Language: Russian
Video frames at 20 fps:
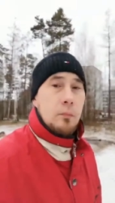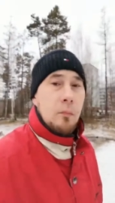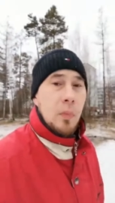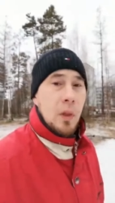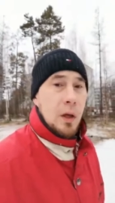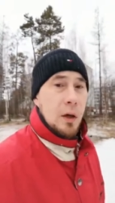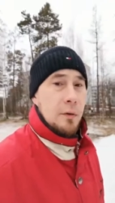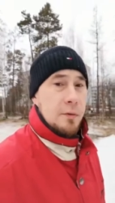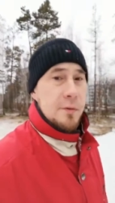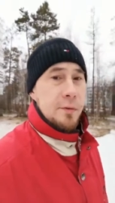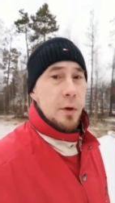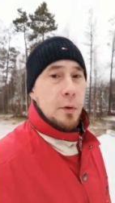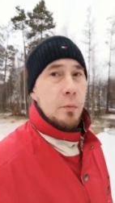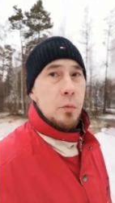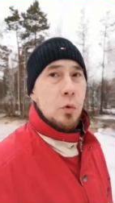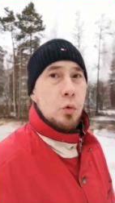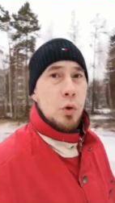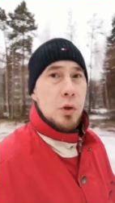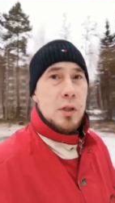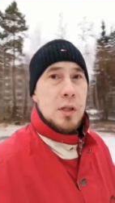э, в своем
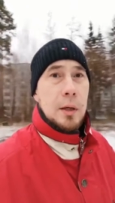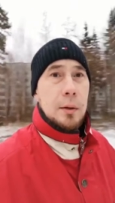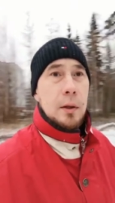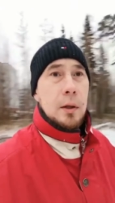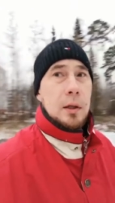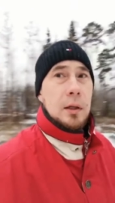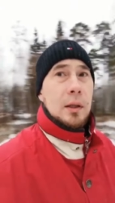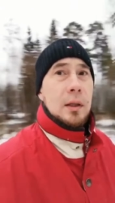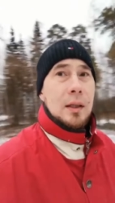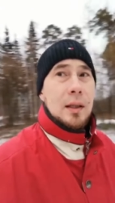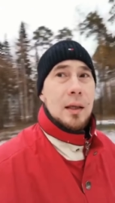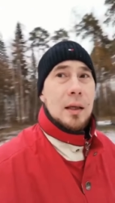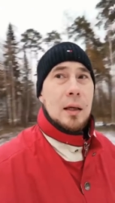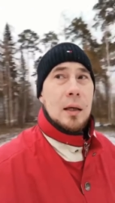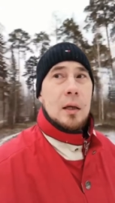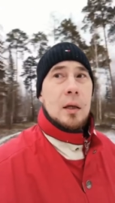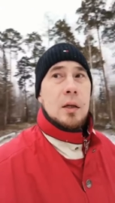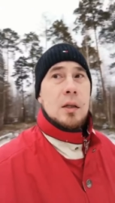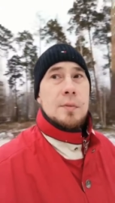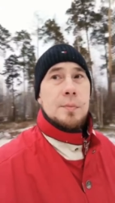курсе, э,
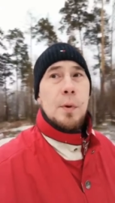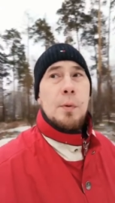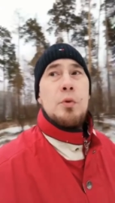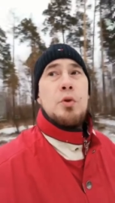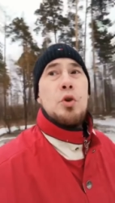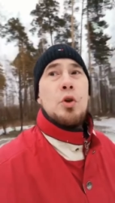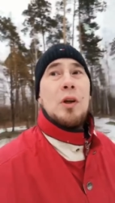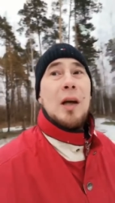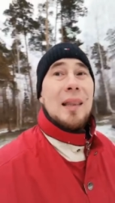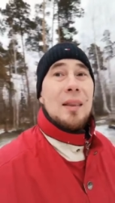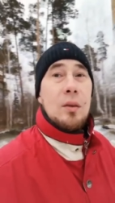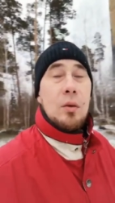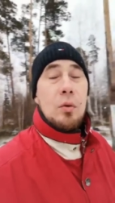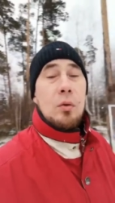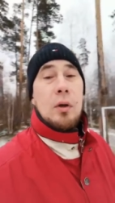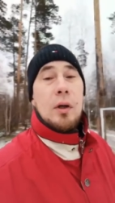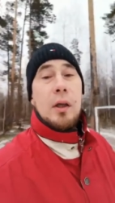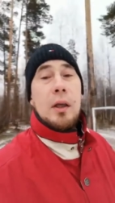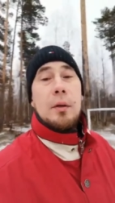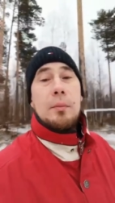с помощью
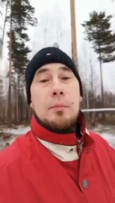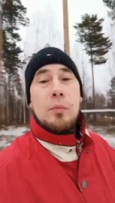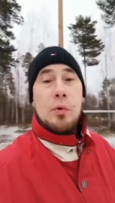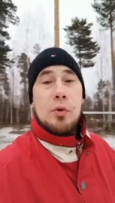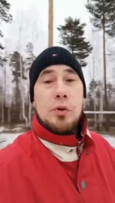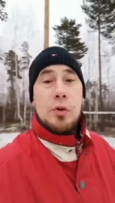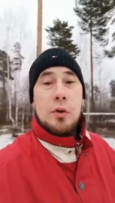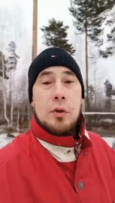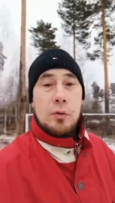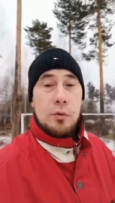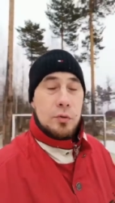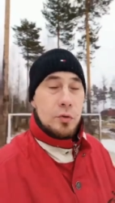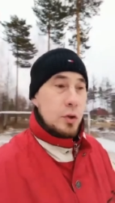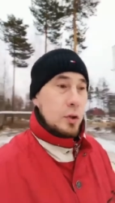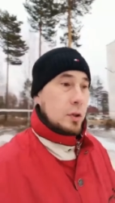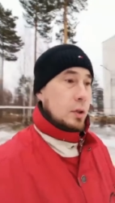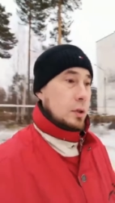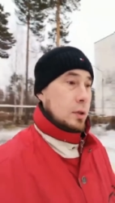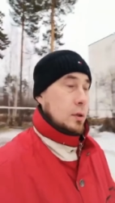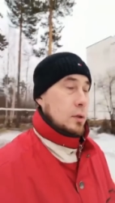которой можно
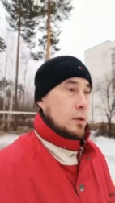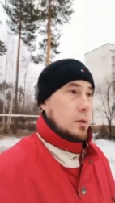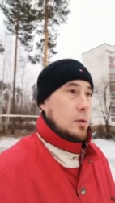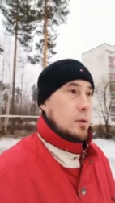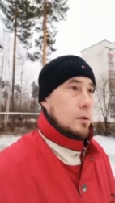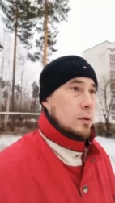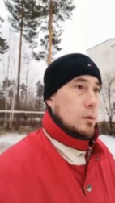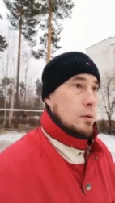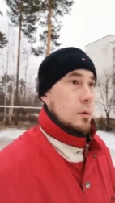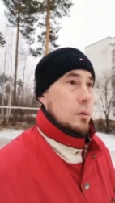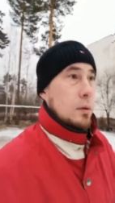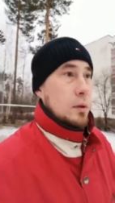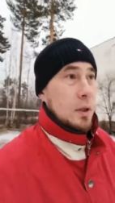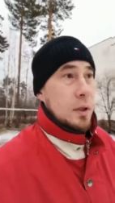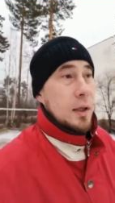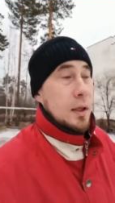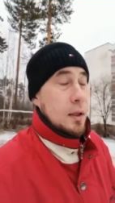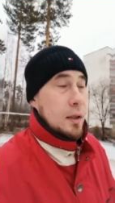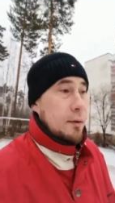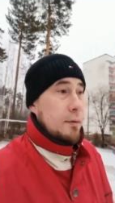научить
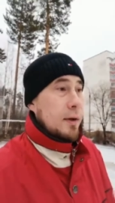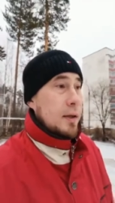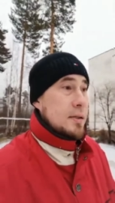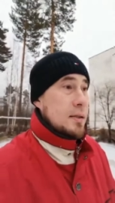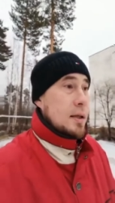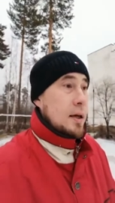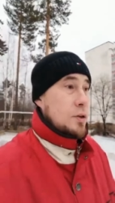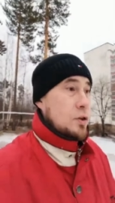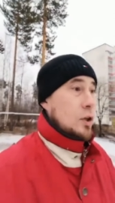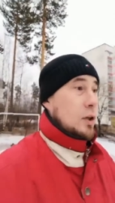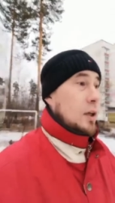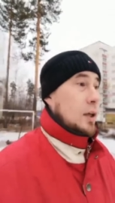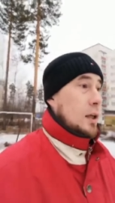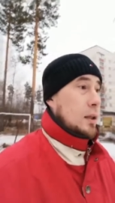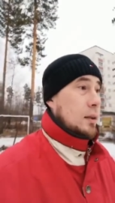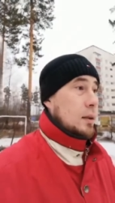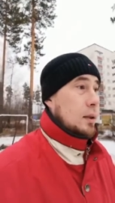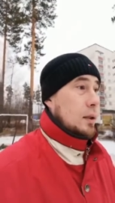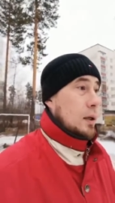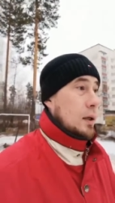детей давать сдачи,
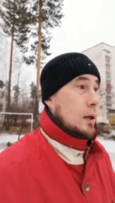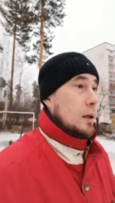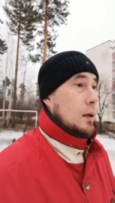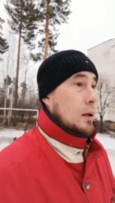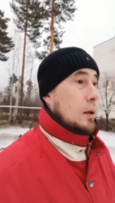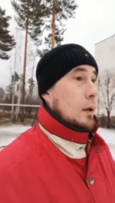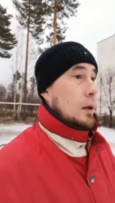это